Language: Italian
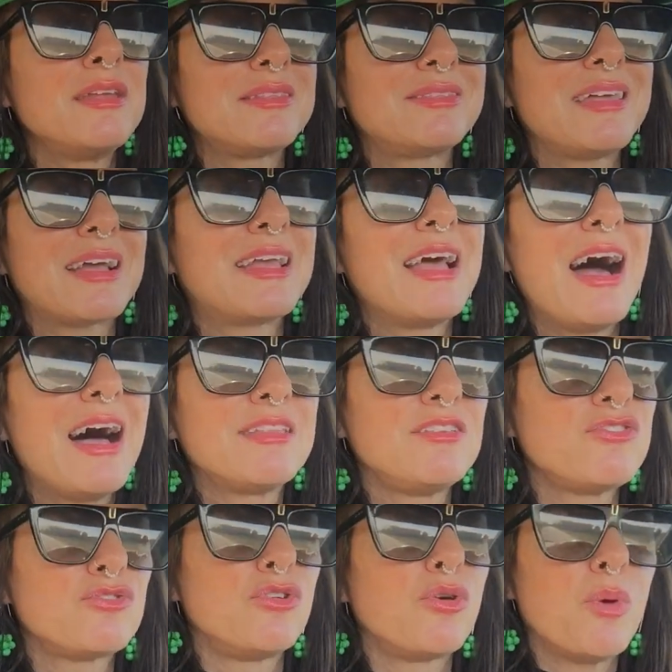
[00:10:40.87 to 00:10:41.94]
attaccati
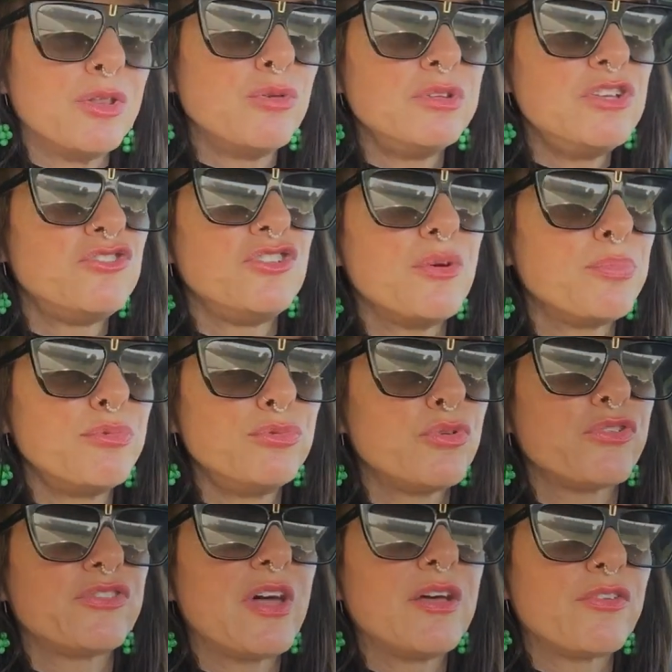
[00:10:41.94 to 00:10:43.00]
solo quando dici appunto
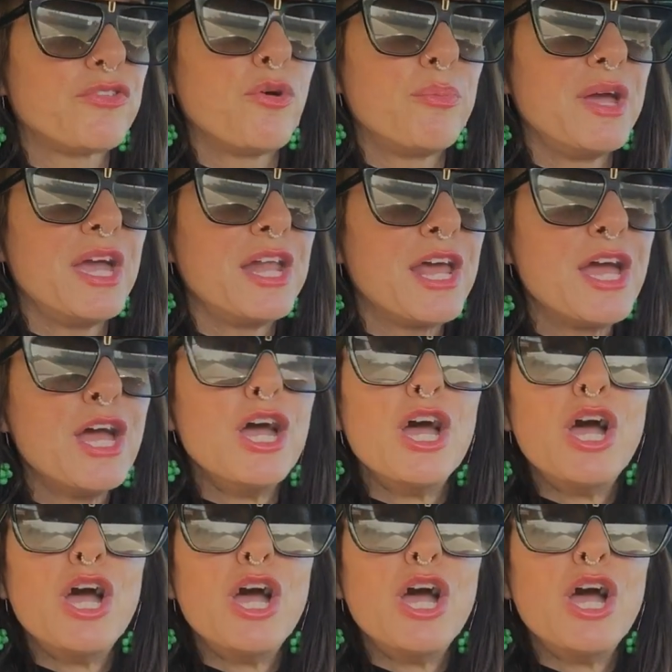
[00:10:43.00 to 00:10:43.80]
sta, sto bene,